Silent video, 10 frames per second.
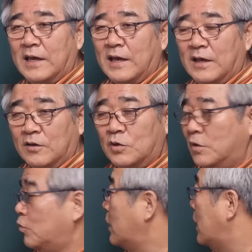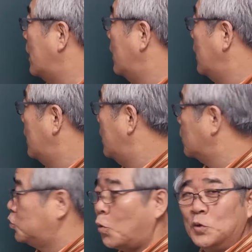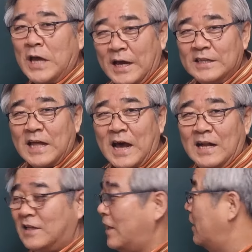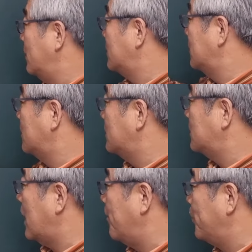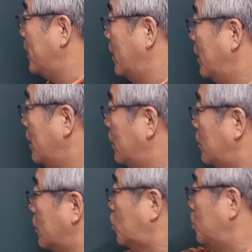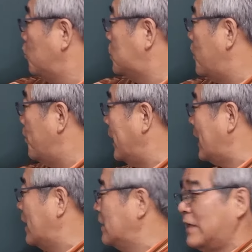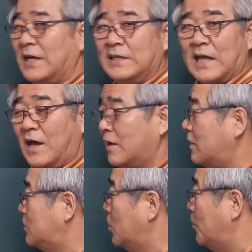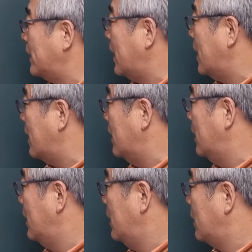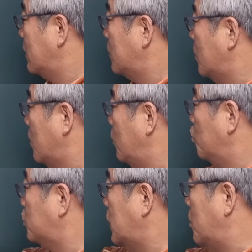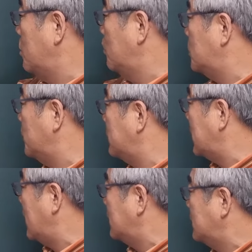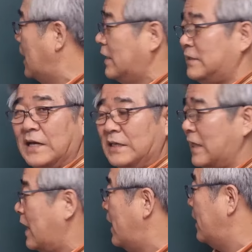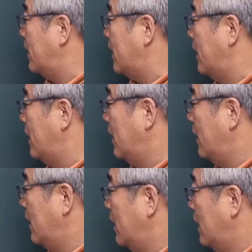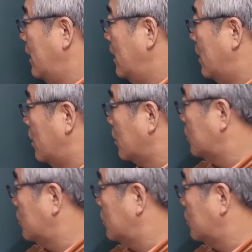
예, 우리, 가 어, 종양이다. 할 때 쓰는 것이다. 흑토를 붙이면 마당장이다. 그렇죠. 마당. 그리고 육달을 붙이면 창자장이다. 어,